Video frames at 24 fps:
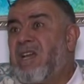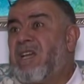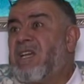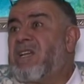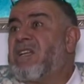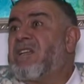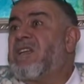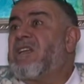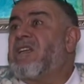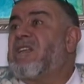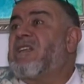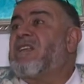
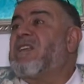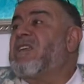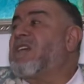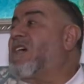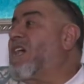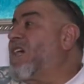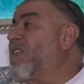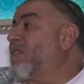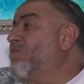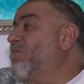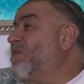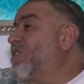إن اني
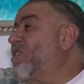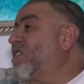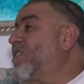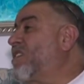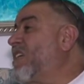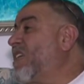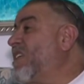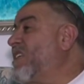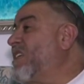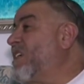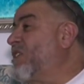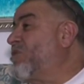قد
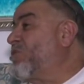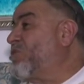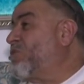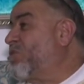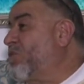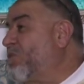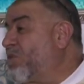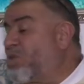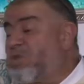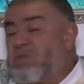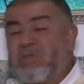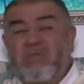مسني
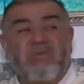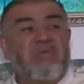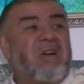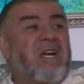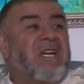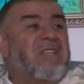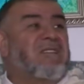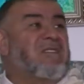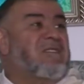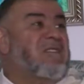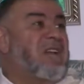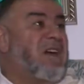الضر
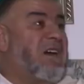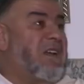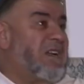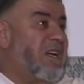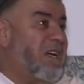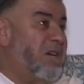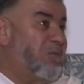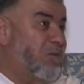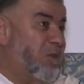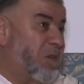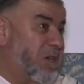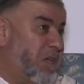وانت
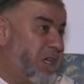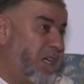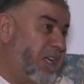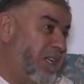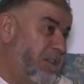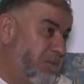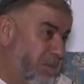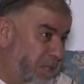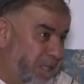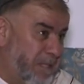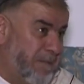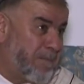ارحم
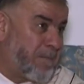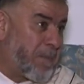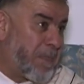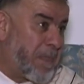الراحمين